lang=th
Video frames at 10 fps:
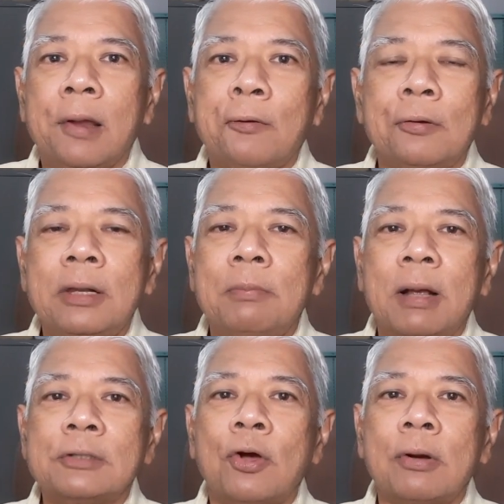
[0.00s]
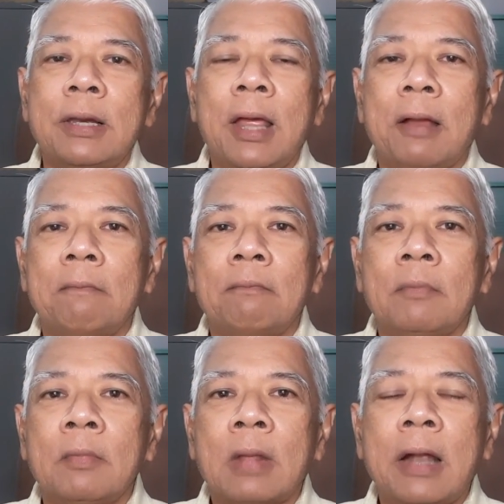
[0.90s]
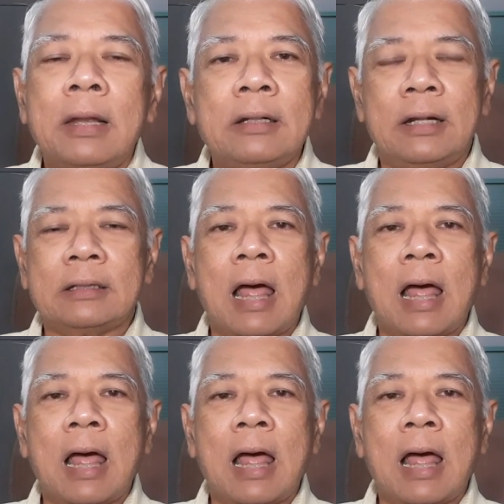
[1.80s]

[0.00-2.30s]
คนที่มาช่องนี้ท่านที่ติด